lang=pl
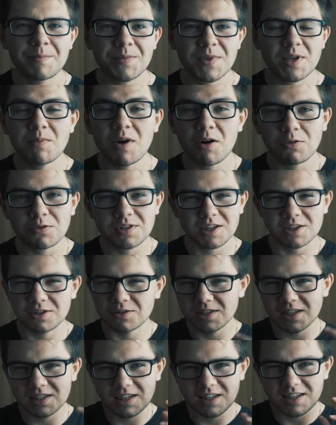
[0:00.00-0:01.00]
I mało tego,
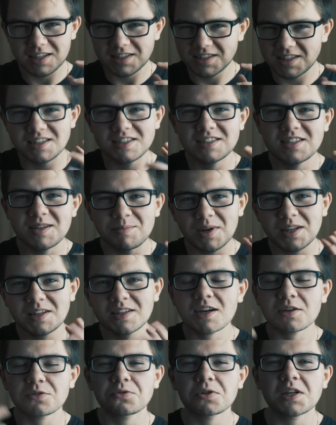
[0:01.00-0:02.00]
ta dana
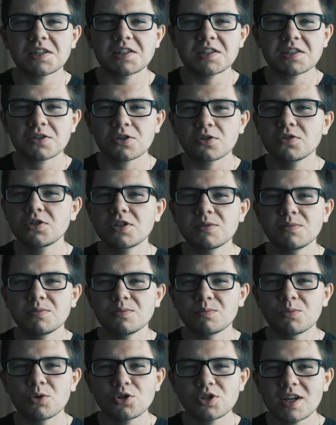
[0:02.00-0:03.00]
zębatka, która zaskoczy,
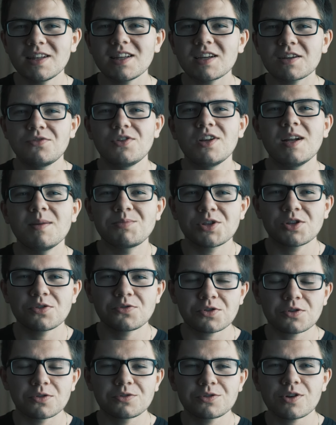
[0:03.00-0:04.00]
może na chwilę
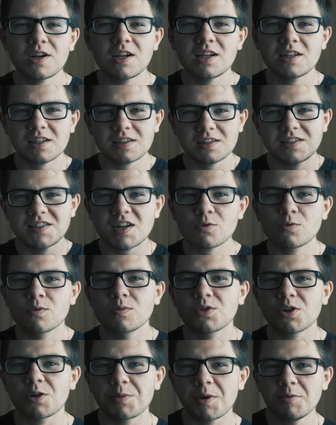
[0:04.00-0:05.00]
przejąć kontrolę nad
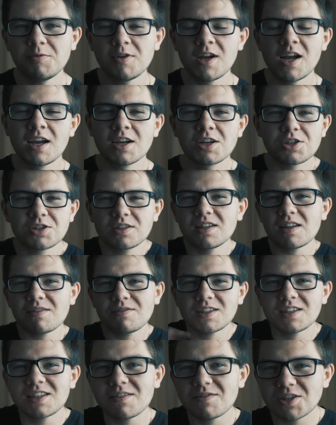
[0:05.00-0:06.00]
całym tobą, że ty
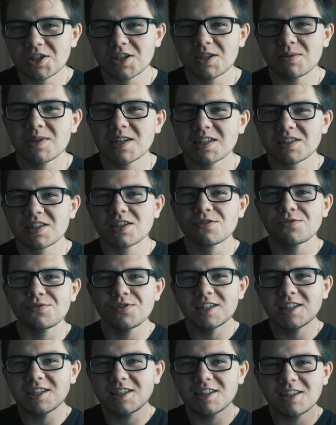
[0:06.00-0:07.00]
nawet nie wiesz kim jesteś w
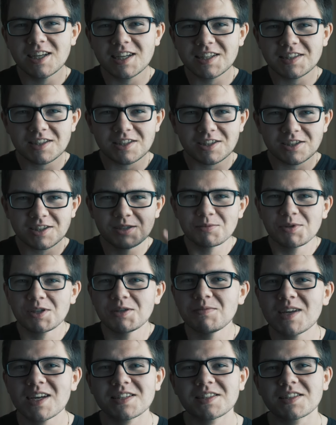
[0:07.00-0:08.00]
chwili, gdy jesteś tym
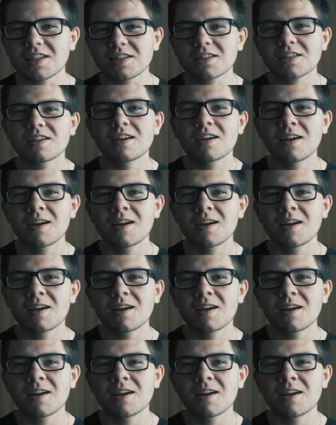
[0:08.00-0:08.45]
kim jesteś.